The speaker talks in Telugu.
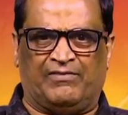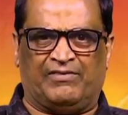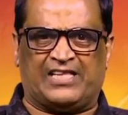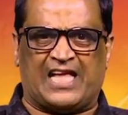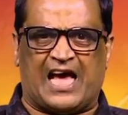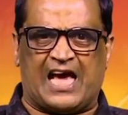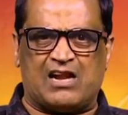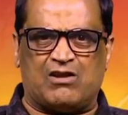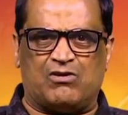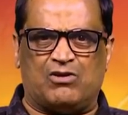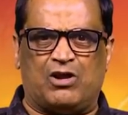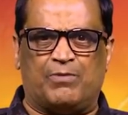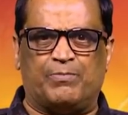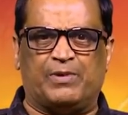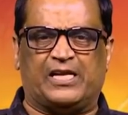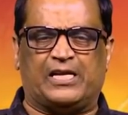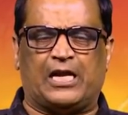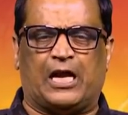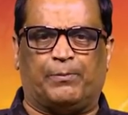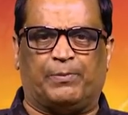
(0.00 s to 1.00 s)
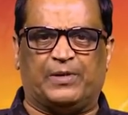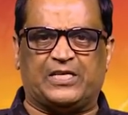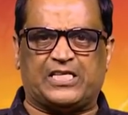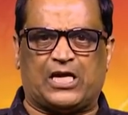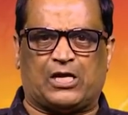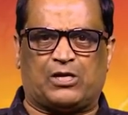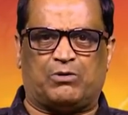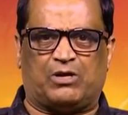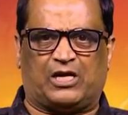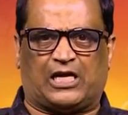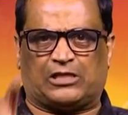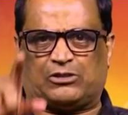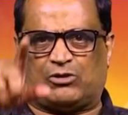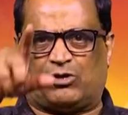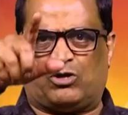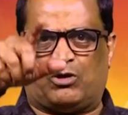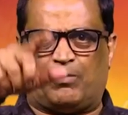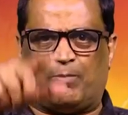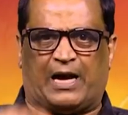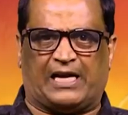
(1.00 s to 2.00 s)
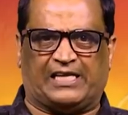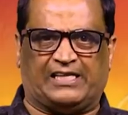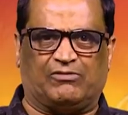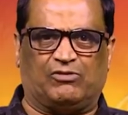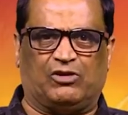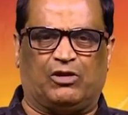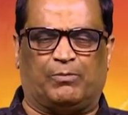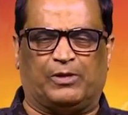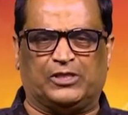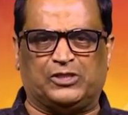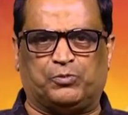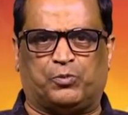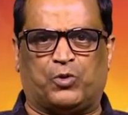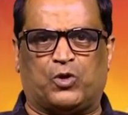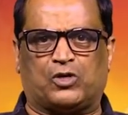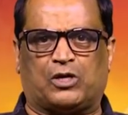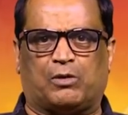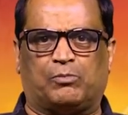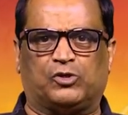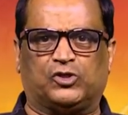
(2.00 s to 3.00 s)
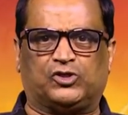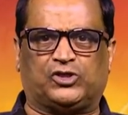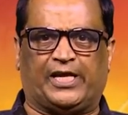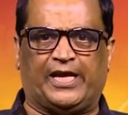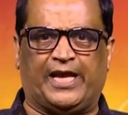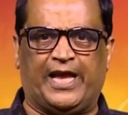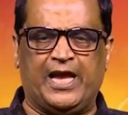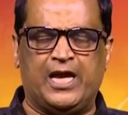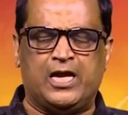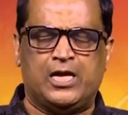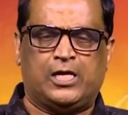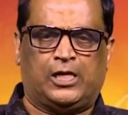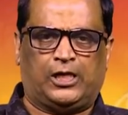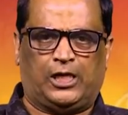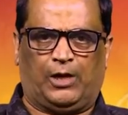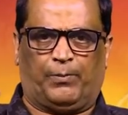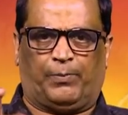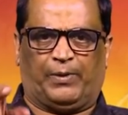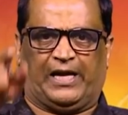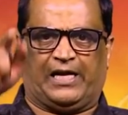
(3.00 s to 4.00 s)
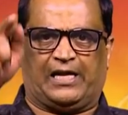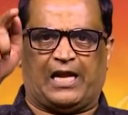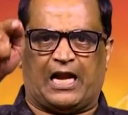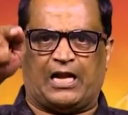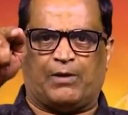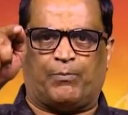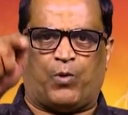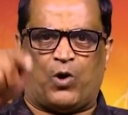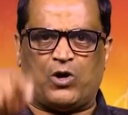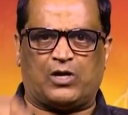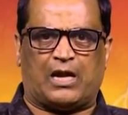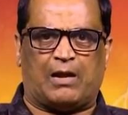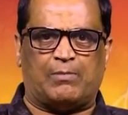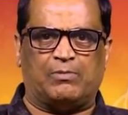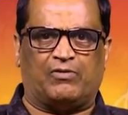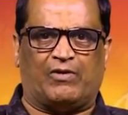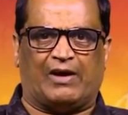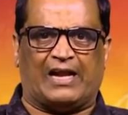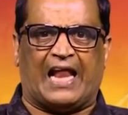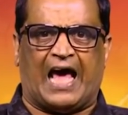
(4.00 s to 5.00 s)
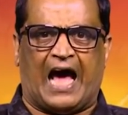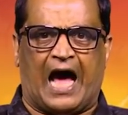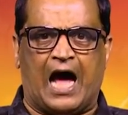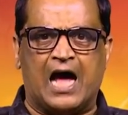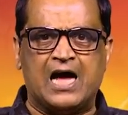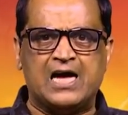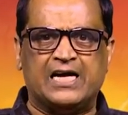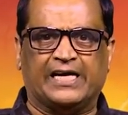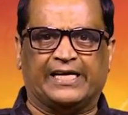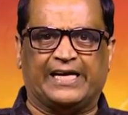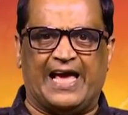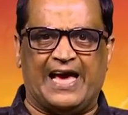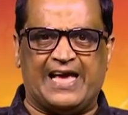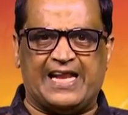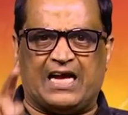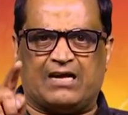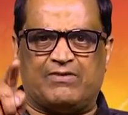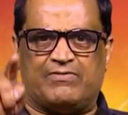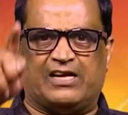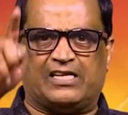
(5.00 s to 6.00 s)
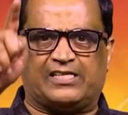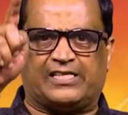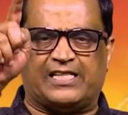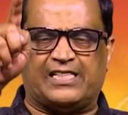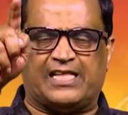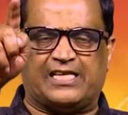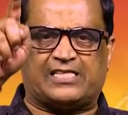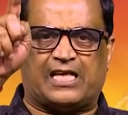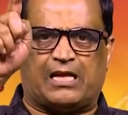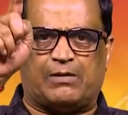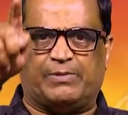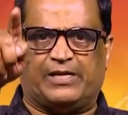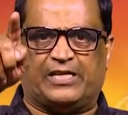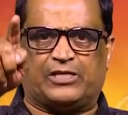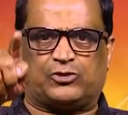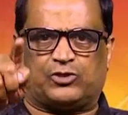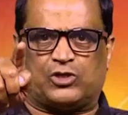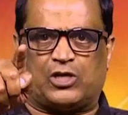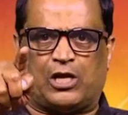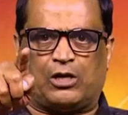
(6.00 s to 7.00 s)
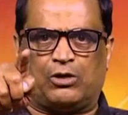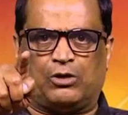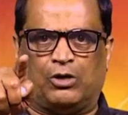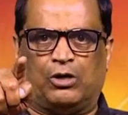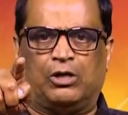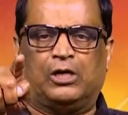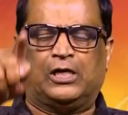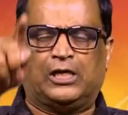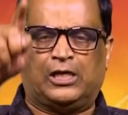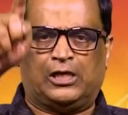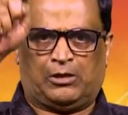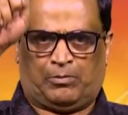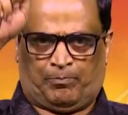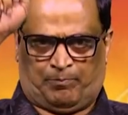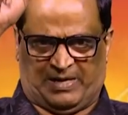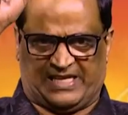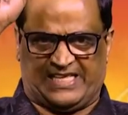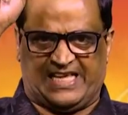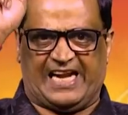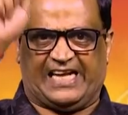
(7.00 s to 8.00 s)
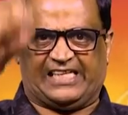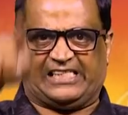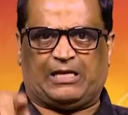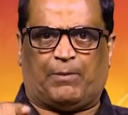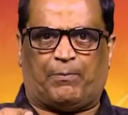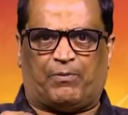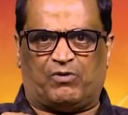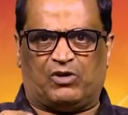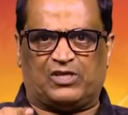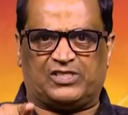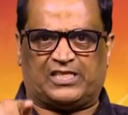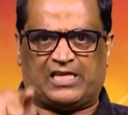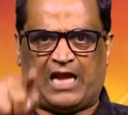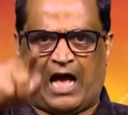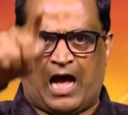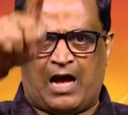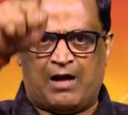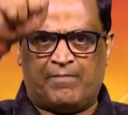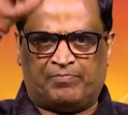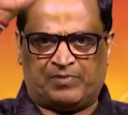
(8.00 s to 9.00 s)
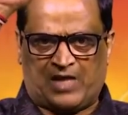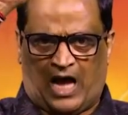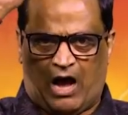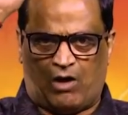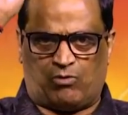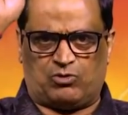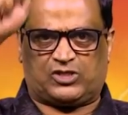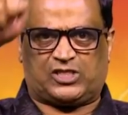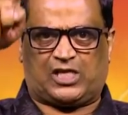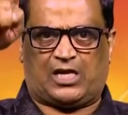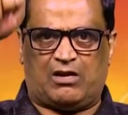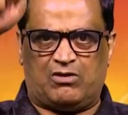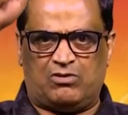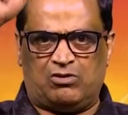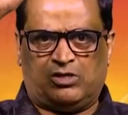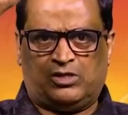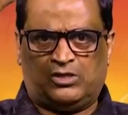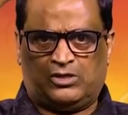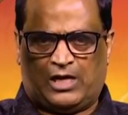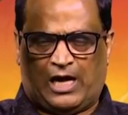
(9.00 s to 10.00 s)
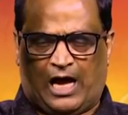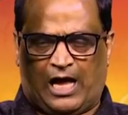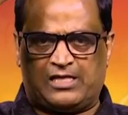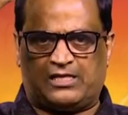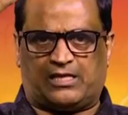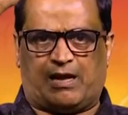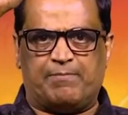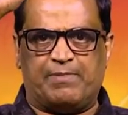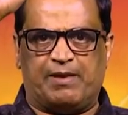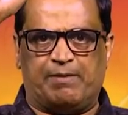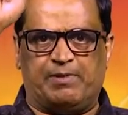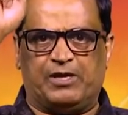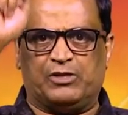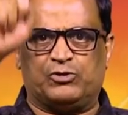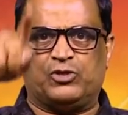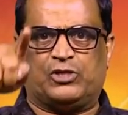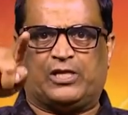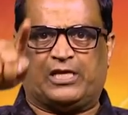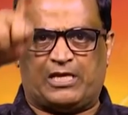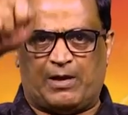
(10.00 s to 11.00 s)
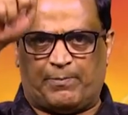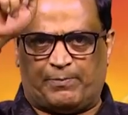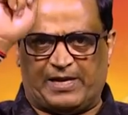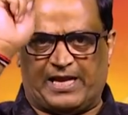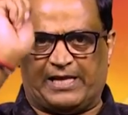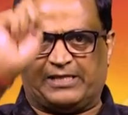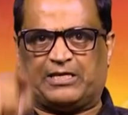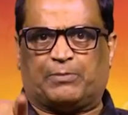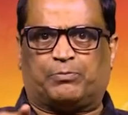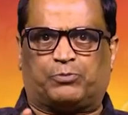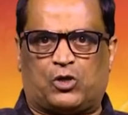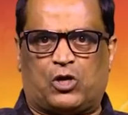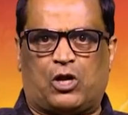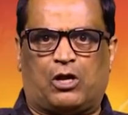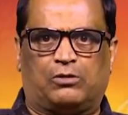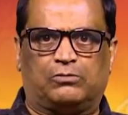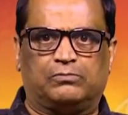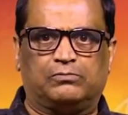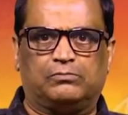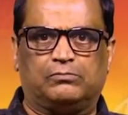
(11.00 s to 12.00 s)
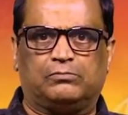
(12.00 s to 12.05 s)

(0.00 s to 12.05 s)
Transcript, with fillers: విధానంలో మీరు నడిపించారు గతంలో మా టీవీలో మంచి ప్రోగ్రాంలు వచ్చాయి ఇప్పుడు ఇట్లాంటి ప్రోగ్రాంల వల్ల ఏ రకమైన సందేశాలు మీరు ఇస్తున్నారో ప్రజలకు చెప్పవలసిన అవసరం అంతా మీ మీద ఉందని చెప్పి నేను చెప్తున్నాను